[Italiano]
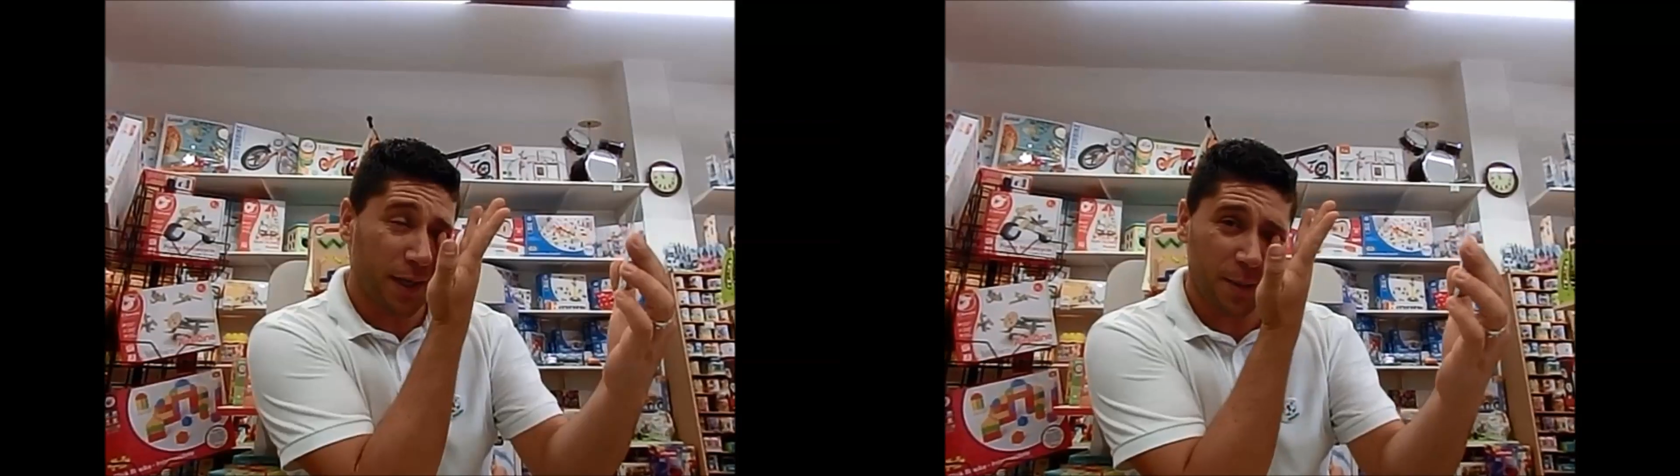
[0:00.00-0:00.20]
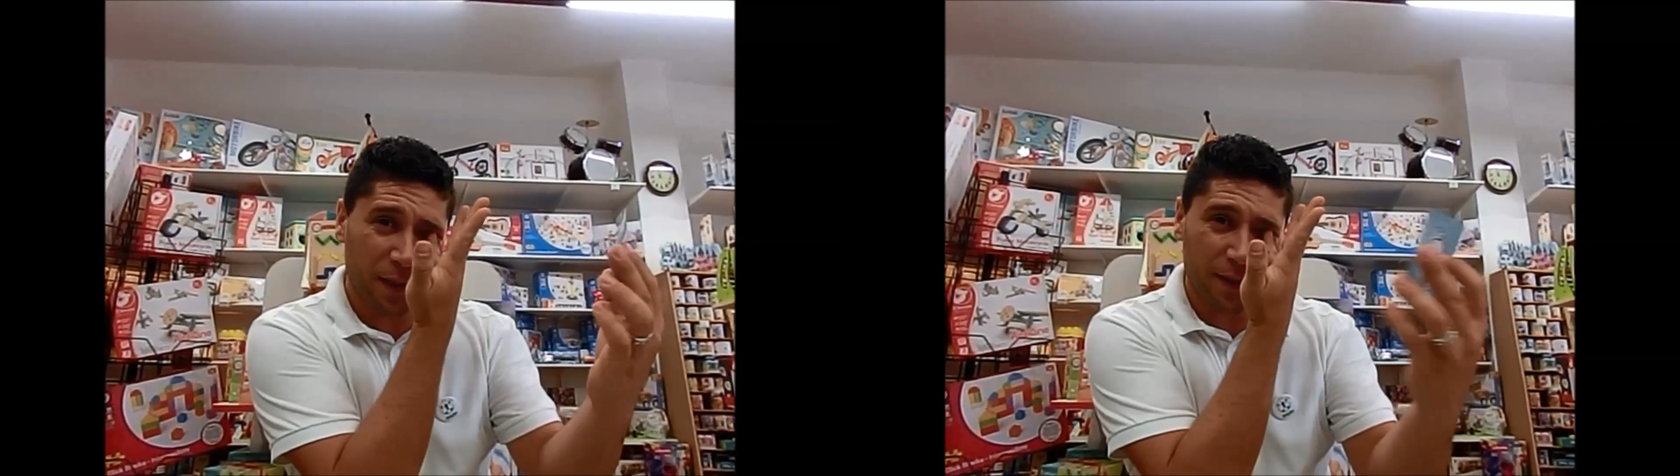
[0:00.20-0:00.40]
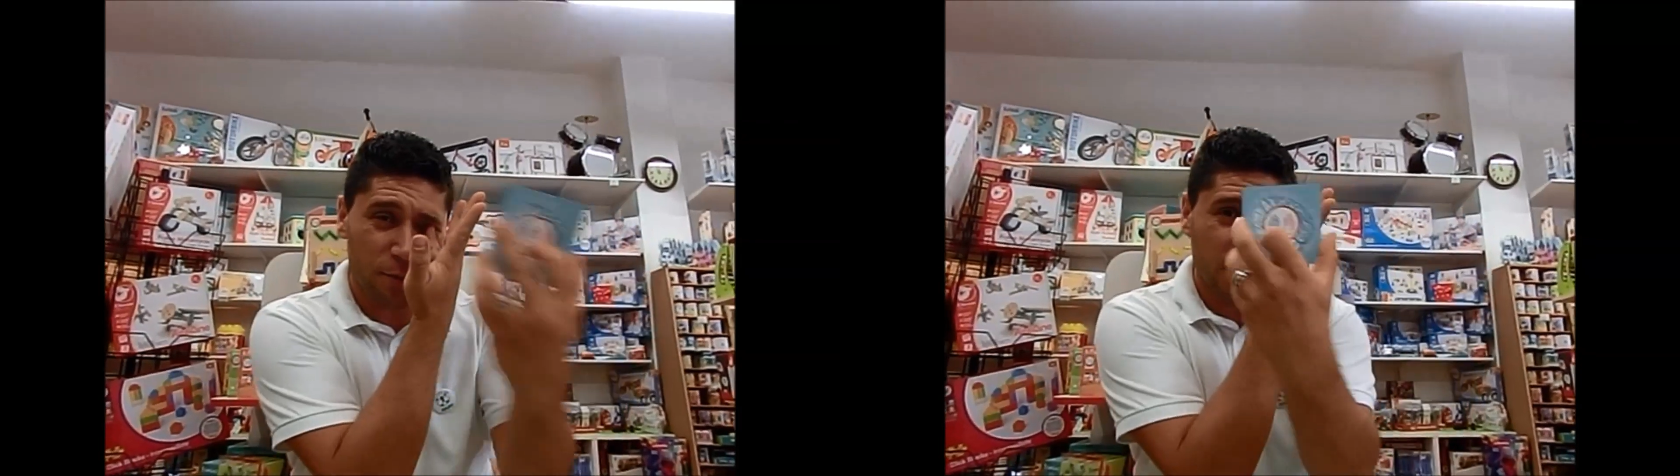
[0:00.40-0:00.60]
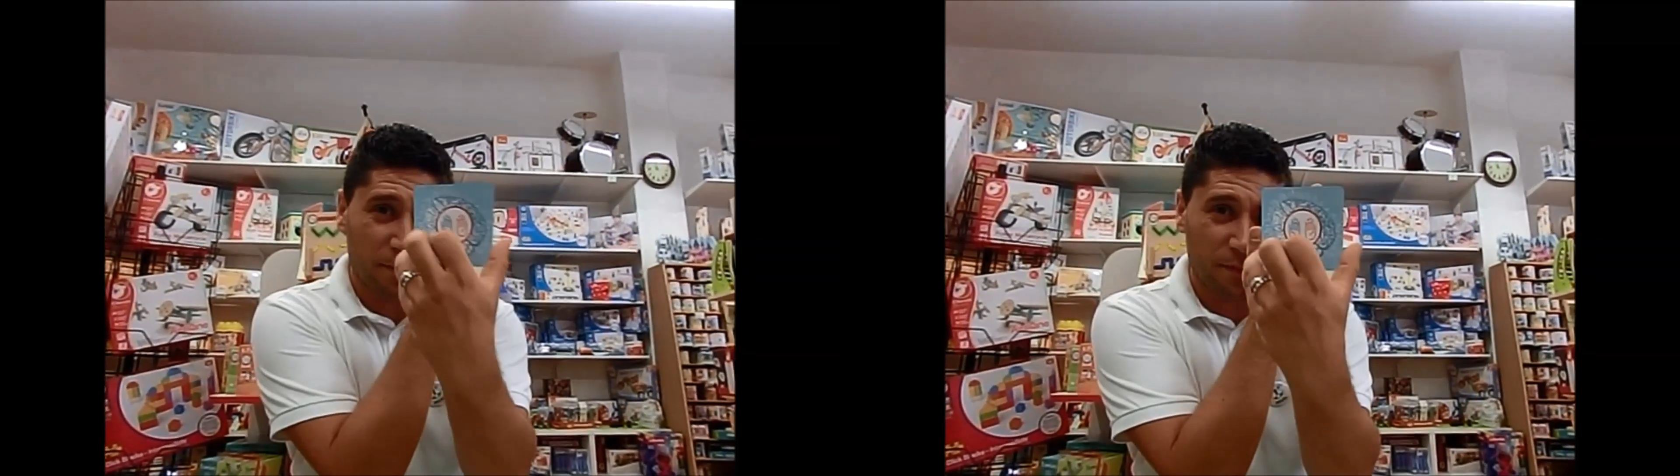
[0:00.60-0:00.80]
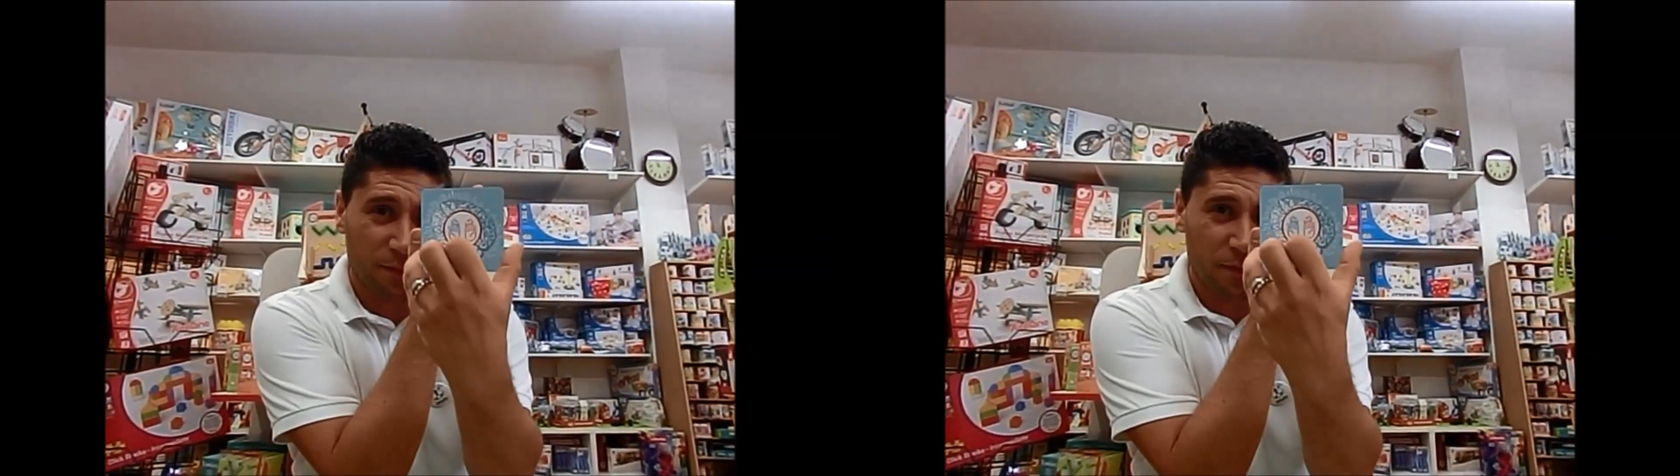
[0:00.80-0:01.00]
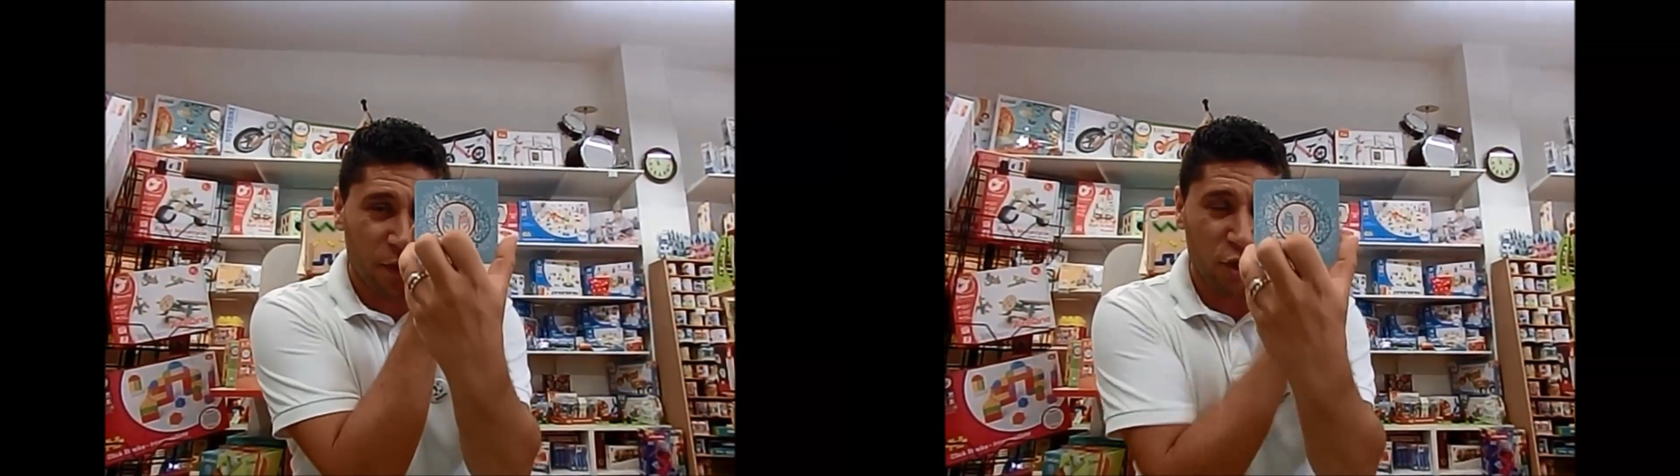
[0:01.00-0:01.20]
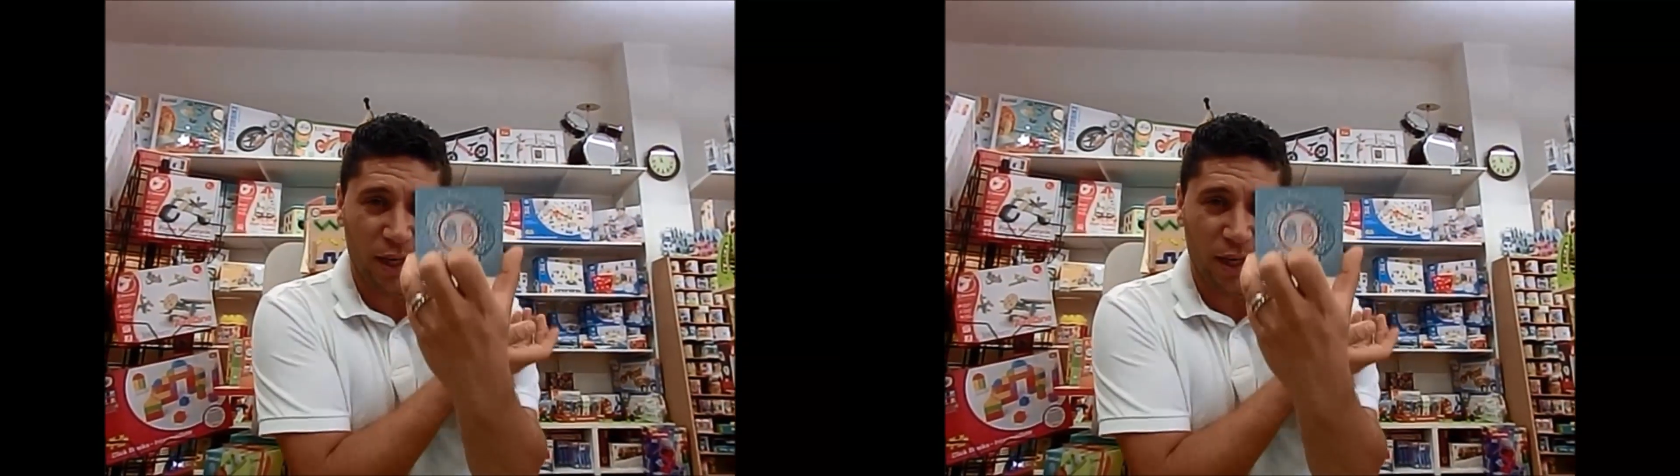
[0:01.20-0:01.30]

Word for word: si mette così vince la